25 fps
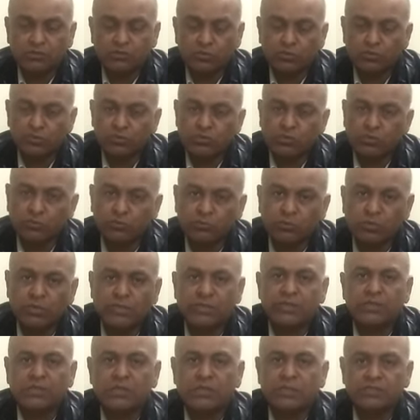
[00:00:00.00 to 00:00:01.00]
उसको
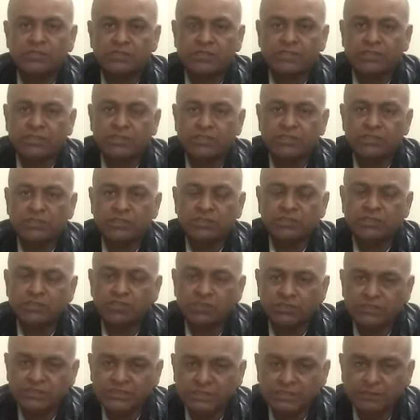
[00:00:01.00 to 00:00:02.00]
पूरे करने चाहिए
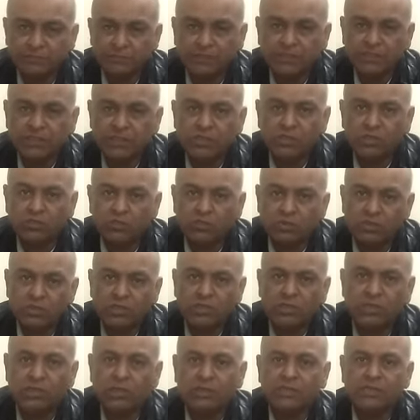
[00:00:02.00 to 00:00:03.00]
जैसी भी
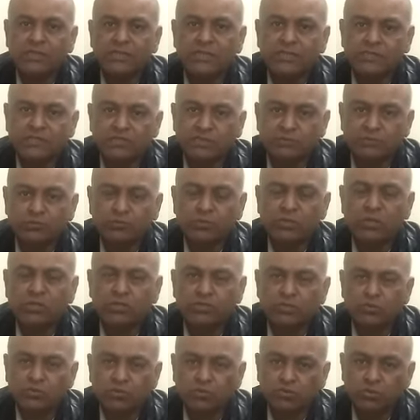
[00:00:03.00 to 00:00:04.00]
लूली लंगड़ी
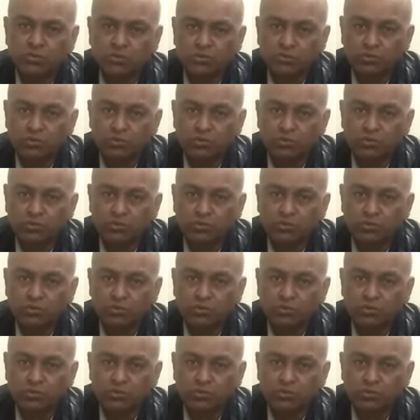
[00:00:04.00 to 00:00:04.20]
जमहूरियत हो